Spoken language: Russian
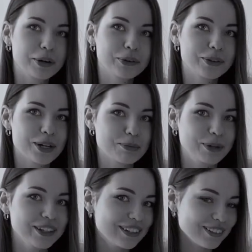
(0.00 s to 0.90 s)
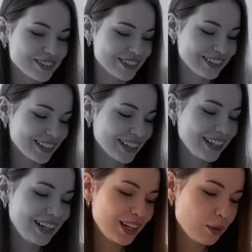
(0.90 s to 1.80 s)
походу разбила там что-то.
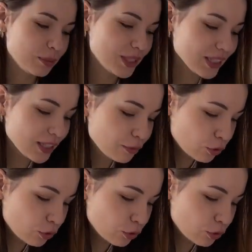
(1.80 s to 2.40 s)
Пастила